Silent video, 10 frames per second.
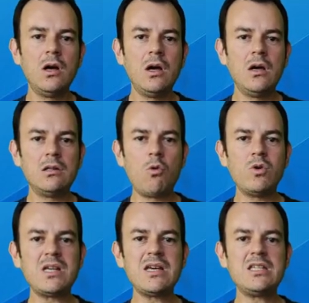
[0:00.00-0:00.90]
Então,
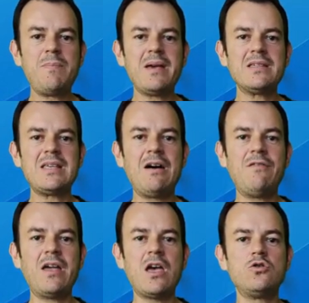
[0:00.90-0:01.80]
quando a gente
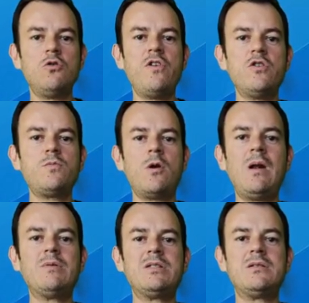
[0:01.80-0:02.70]
pensava em resolver os
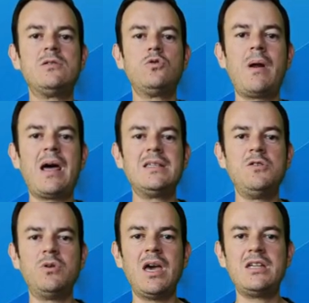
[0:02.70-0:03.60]
problemas do
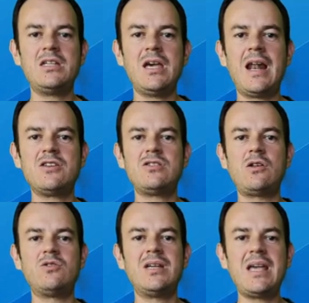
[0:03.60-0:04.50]
Brasil que a gente tinha relacionado
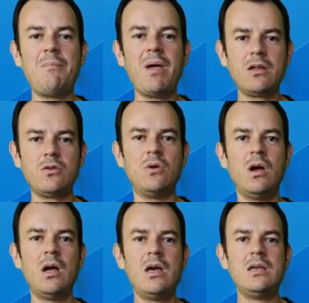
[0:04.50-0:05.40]
ao saneamento,
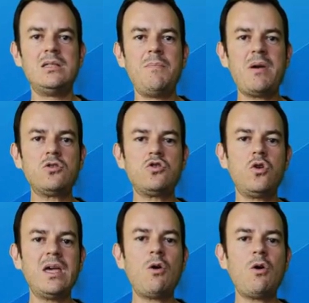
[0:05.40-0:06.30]
se pensou
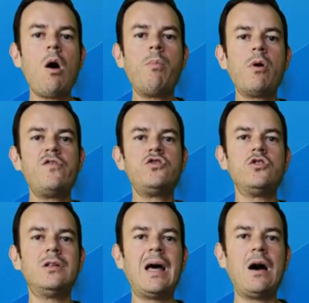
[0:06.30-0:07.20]
em qual
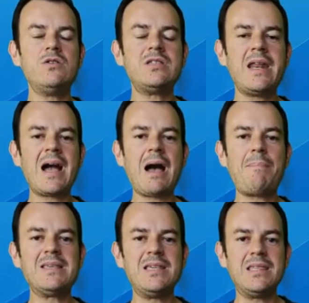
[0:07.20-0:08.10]
profissional estaria
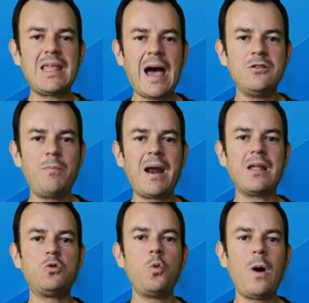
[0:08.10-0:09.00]
capacitado para
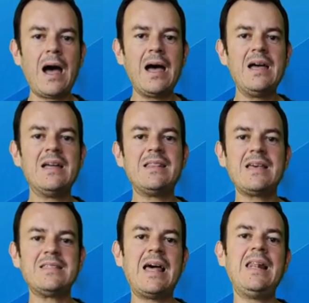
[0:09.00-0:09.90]
atuar
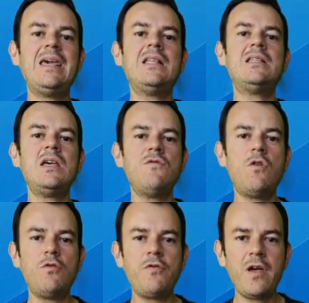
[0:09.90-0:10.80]
nessa linha e
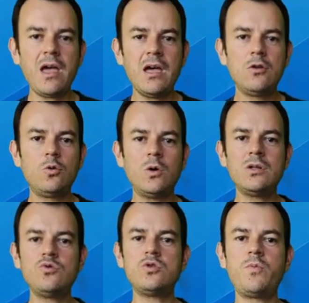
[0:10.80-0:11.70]
desenvolver
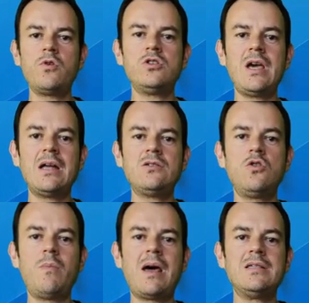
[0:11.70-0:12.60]
todos os projetos que
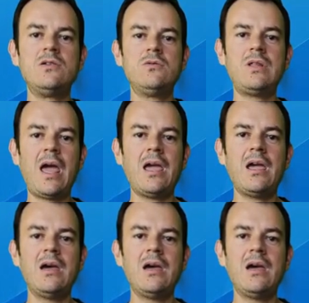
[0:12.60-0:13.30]
o Brasil tem